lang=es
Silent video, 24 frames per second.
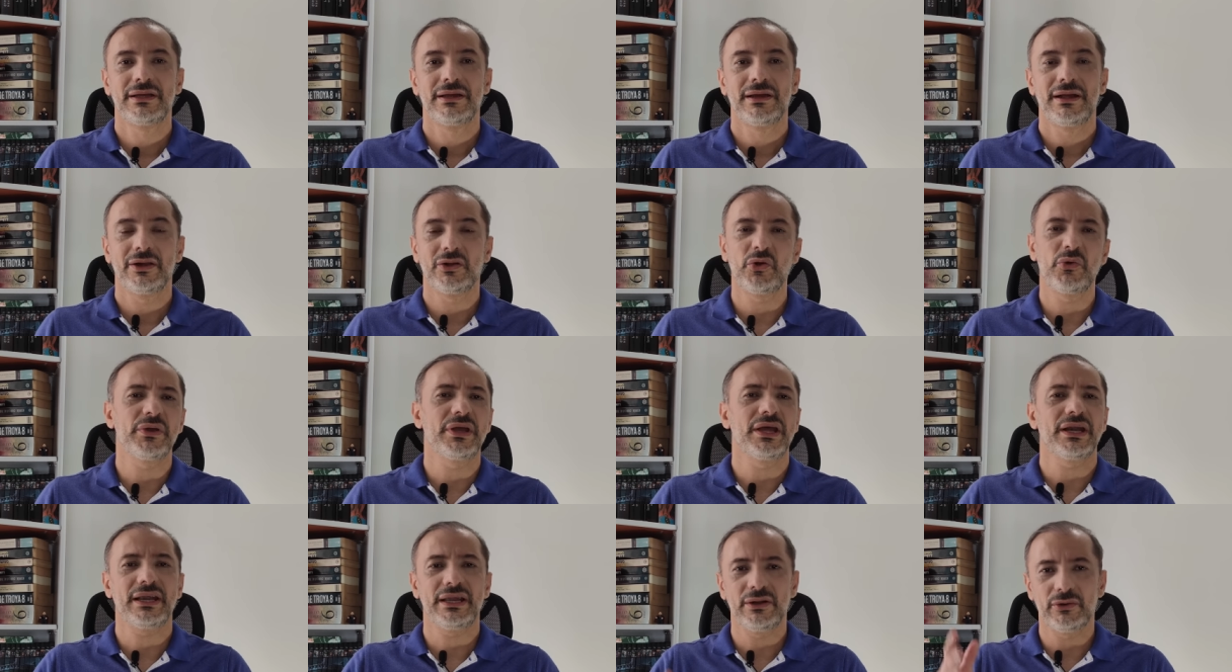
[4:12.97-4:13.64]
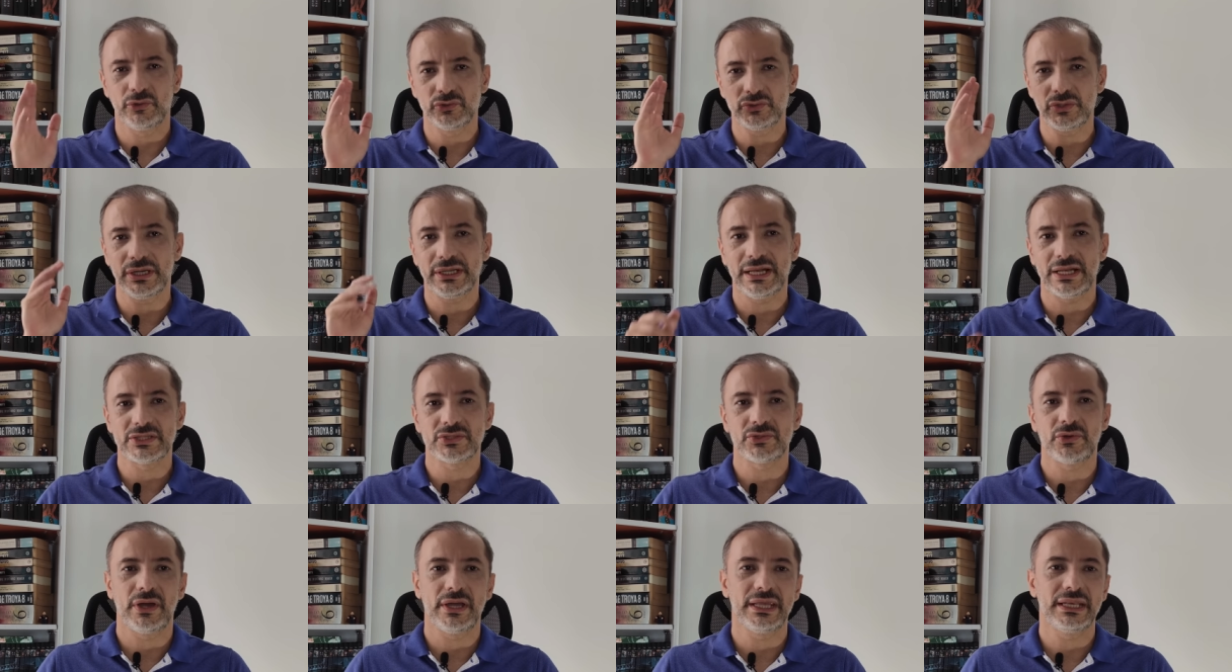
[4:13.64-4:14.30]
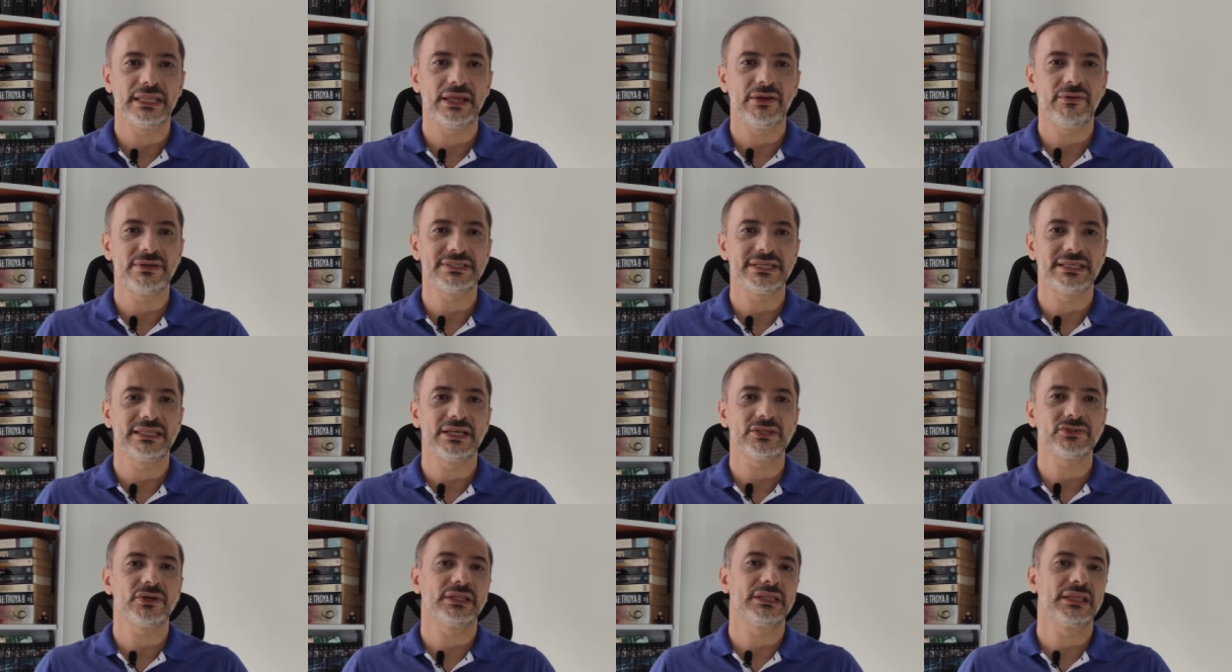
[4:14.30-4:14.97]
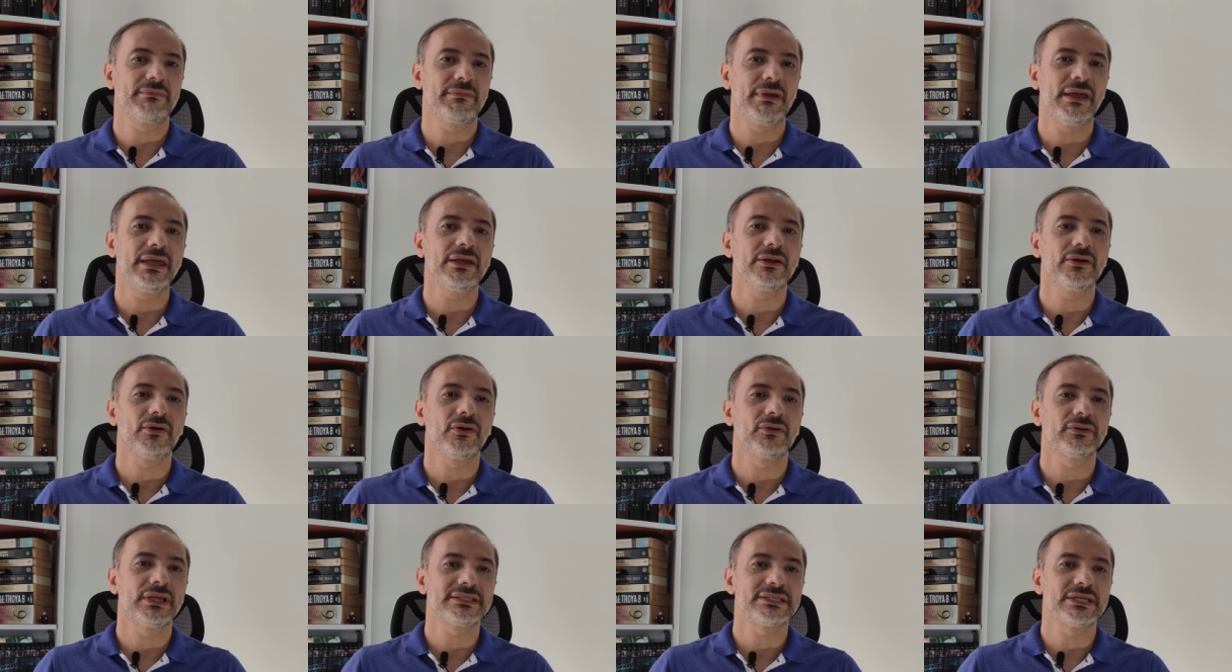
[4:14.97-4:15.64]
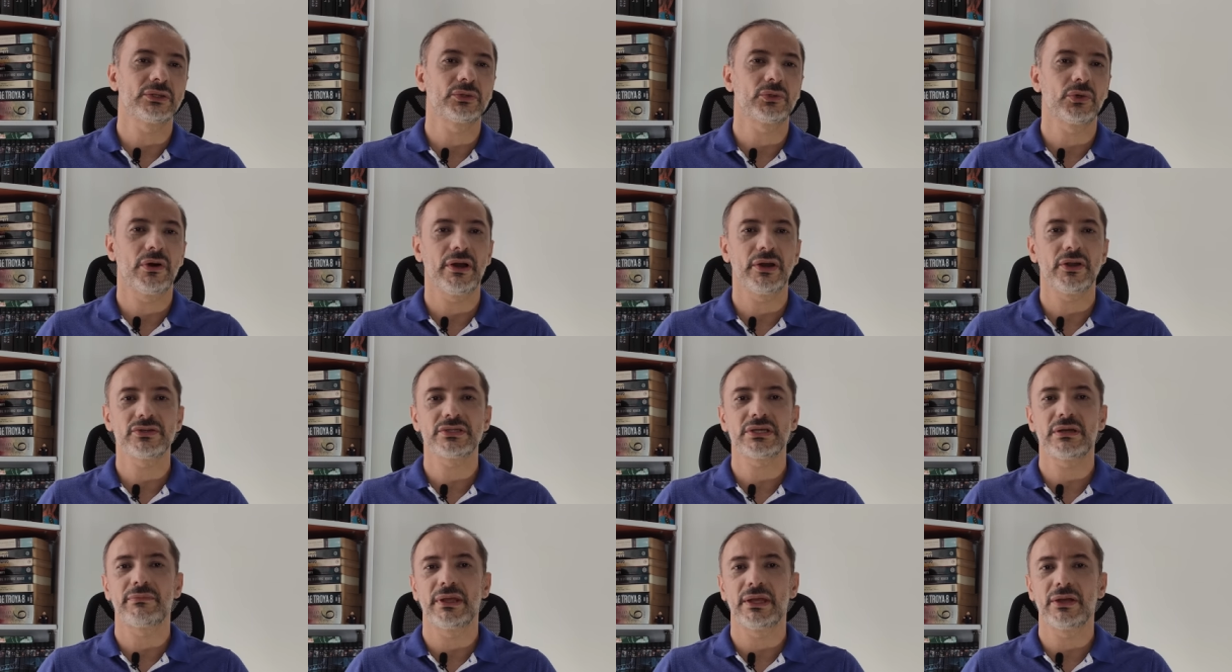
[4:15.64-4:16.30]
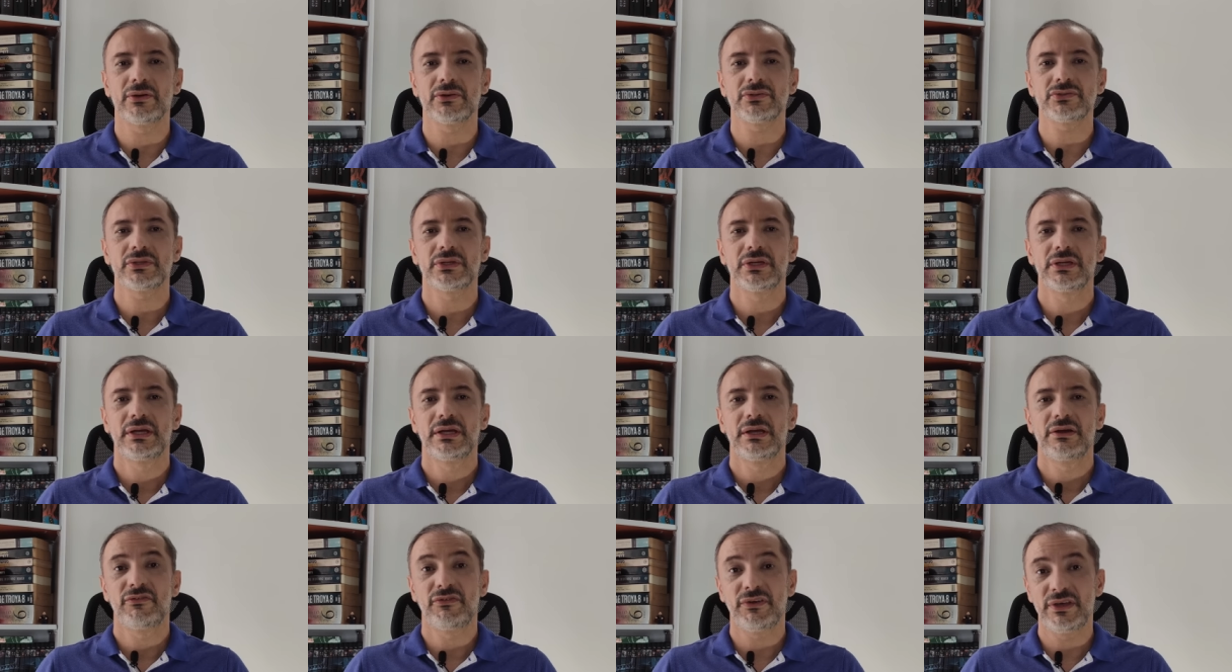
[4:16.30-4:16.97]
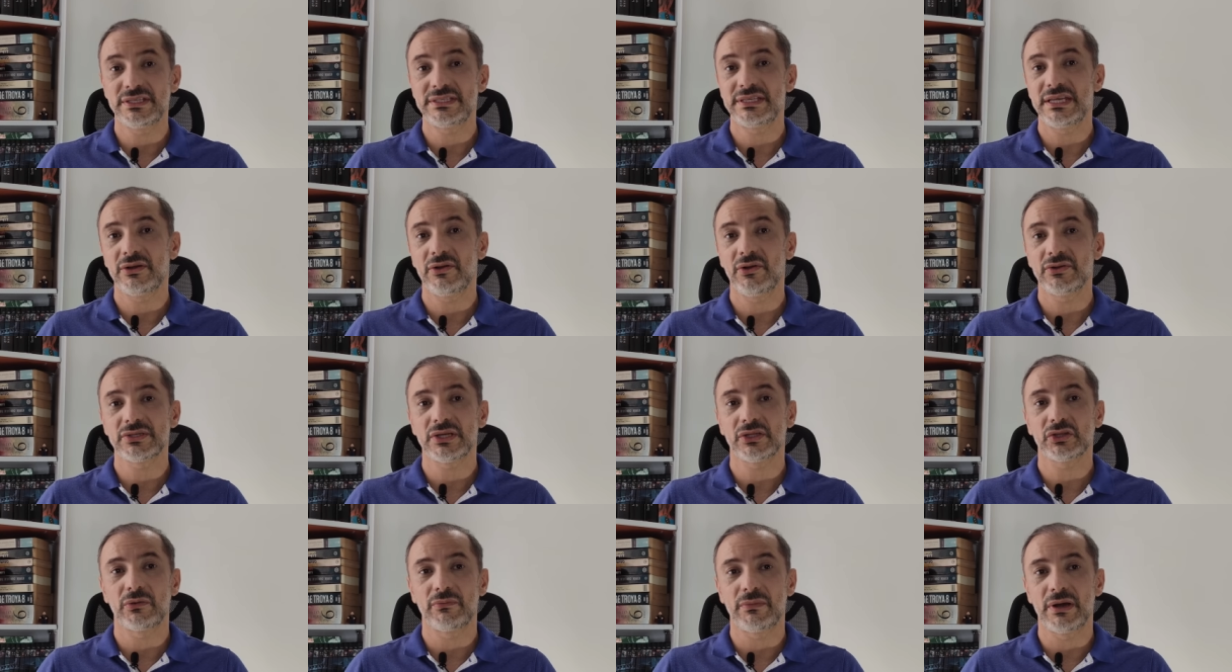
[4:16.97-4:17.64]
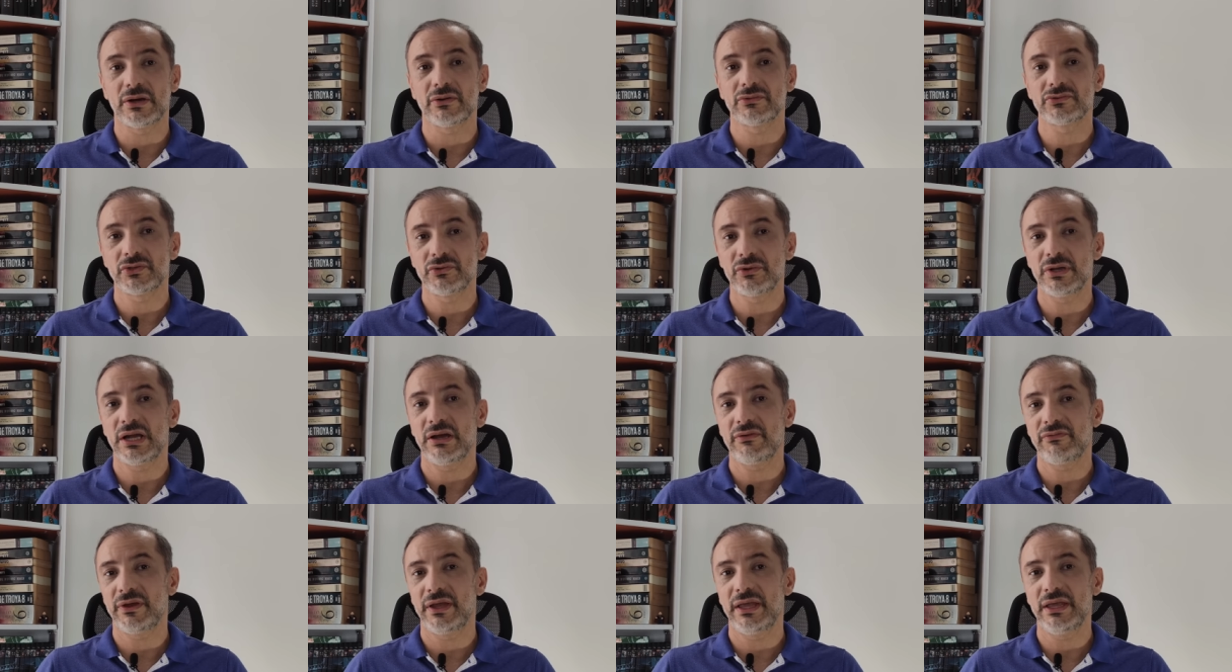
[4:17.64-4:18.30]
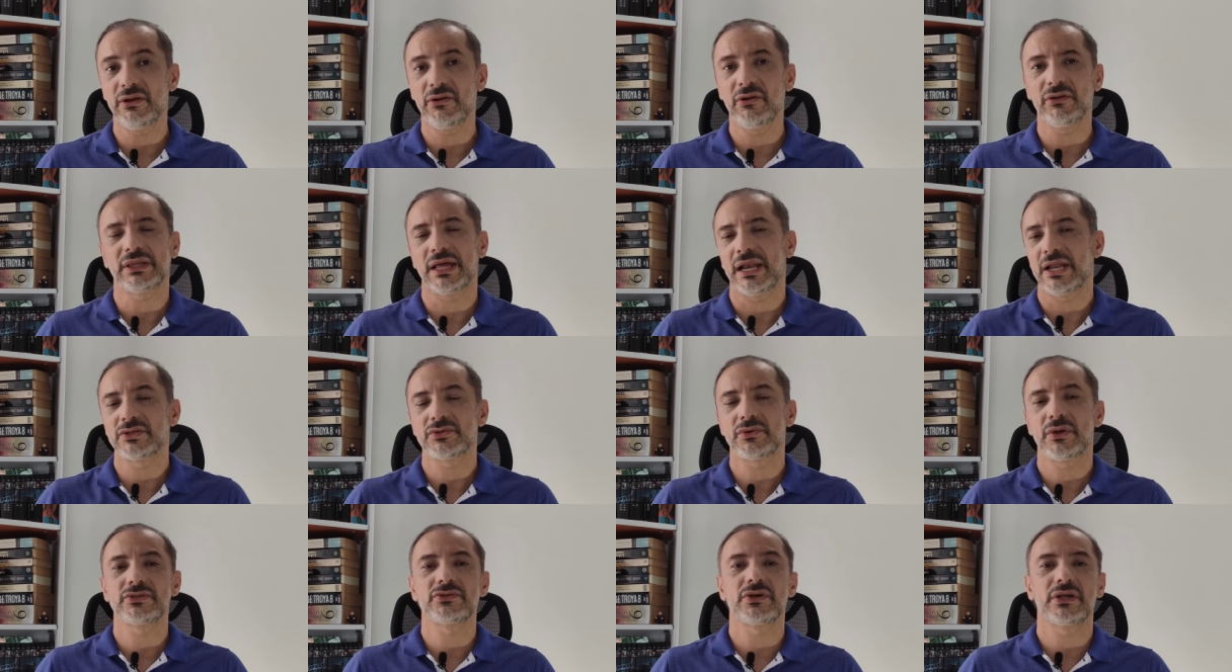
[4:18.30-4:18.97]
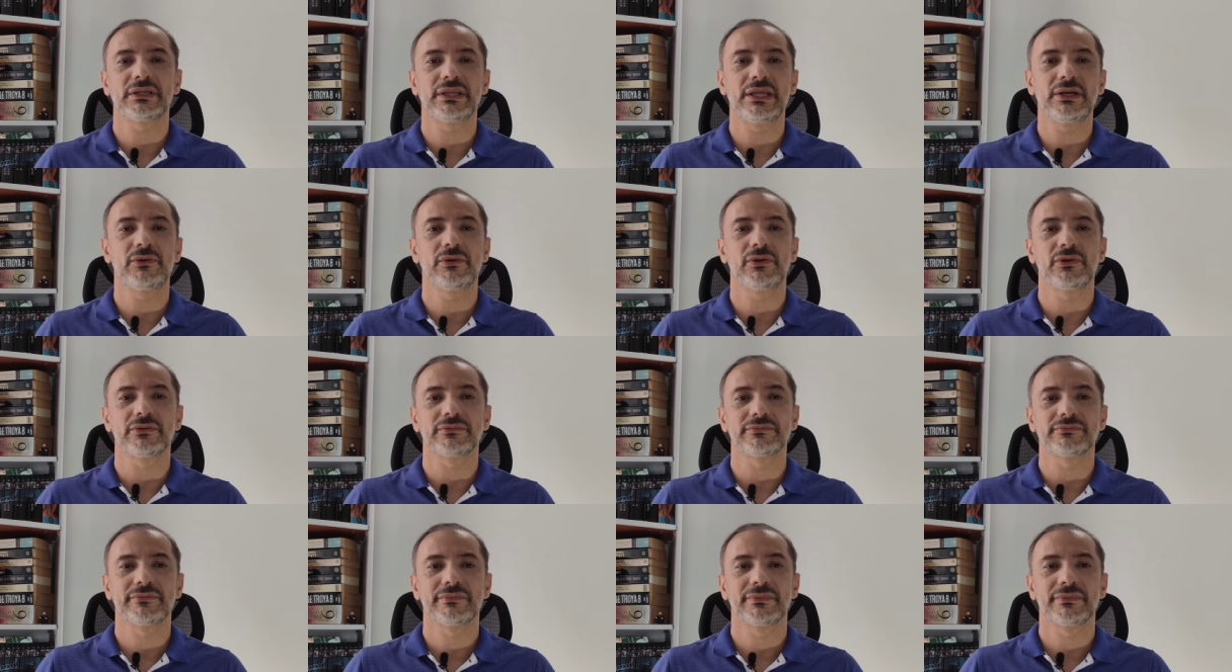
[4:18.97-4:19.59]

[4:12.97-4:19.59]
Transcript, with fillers: Alcubierre incluso alcanzó a ir de visita a Ciudad de México, donde citó a varios amigos físicos a tomarse un café y contarles sobre su artículo.